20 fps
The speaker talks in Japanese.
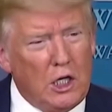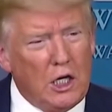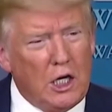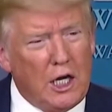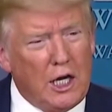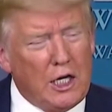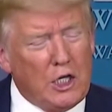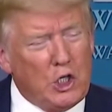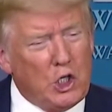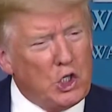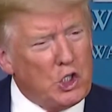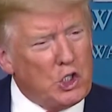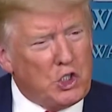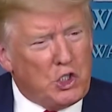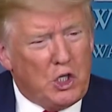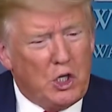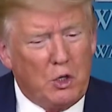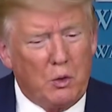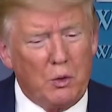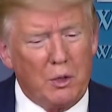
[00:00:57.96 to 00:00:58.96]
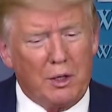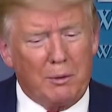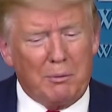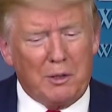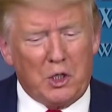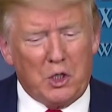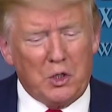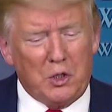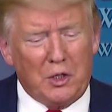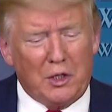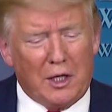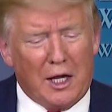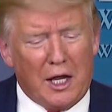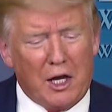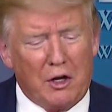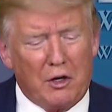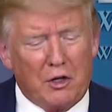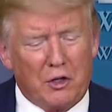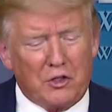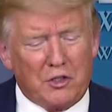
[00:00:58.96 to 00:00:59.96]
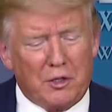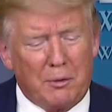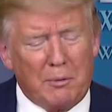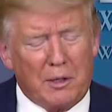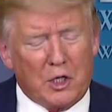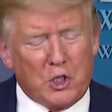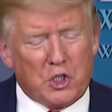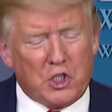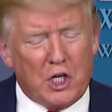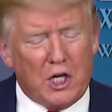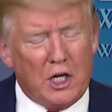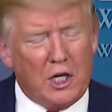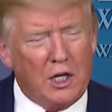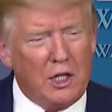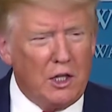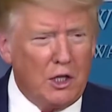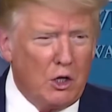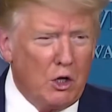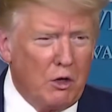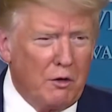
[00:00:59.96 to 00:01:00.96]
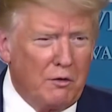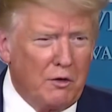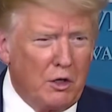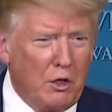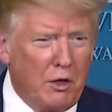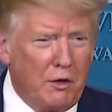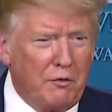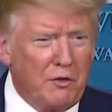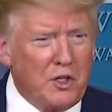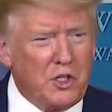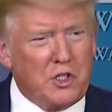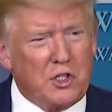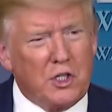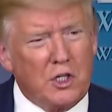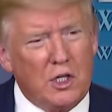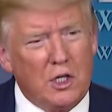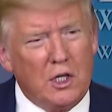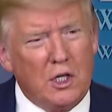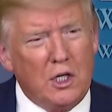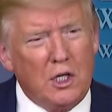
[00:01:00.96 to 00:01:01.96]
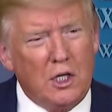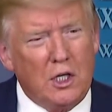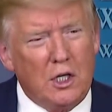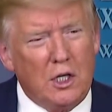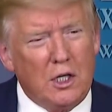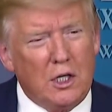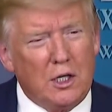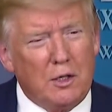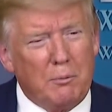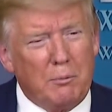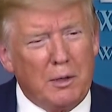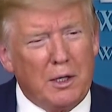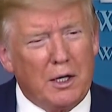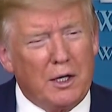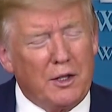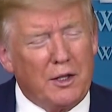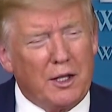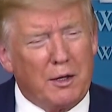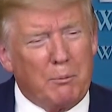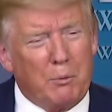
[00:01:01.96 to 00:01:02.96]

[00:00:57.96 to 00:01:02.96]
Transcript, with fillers: トランプ大統領は十分提供したと考えていると述べ支援に難色を